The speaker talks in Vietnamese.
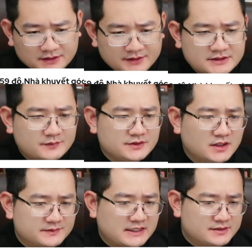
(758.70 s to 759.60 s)
trong trường
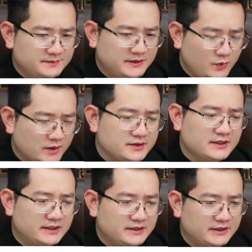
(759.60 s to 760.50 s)
hợp giả sử bị khuyết như
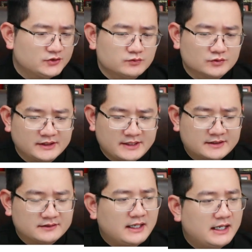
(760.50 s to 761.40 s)
này thì anh tùng có thể đặt
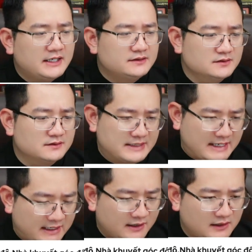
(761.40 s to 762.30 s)
hai tượng
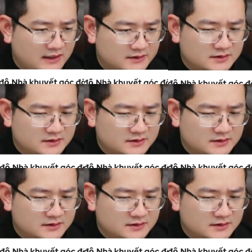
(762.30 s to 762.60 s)
đá là